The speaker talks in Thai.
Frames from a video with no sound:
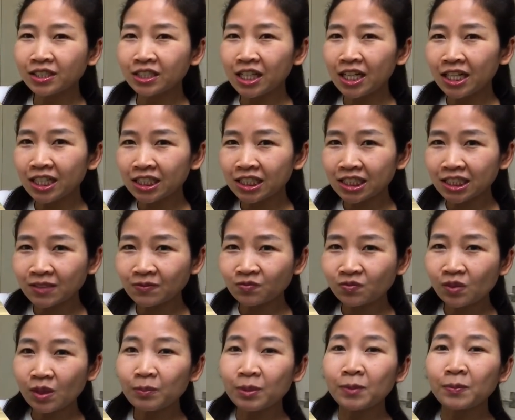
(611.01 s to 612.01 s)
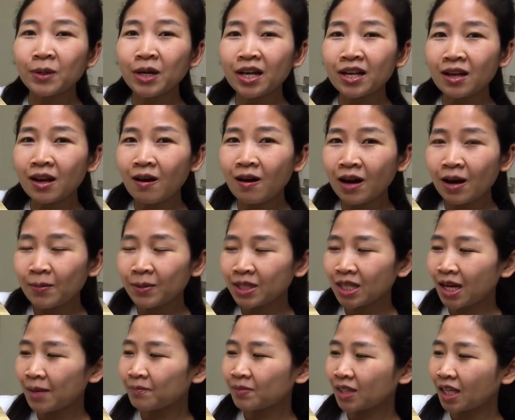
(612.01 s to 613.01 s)
เนี่ยค่ะ เพื่อนๆ ลองเอาไป
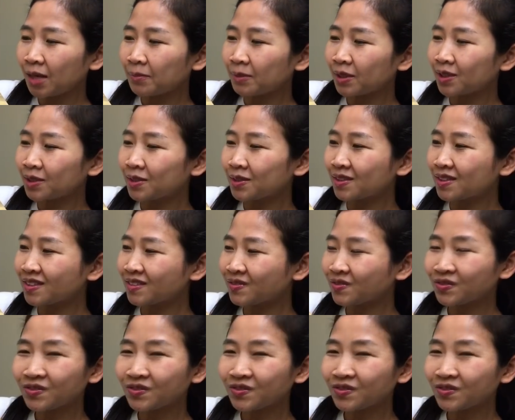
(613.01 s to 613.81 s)
ทำตามกันดู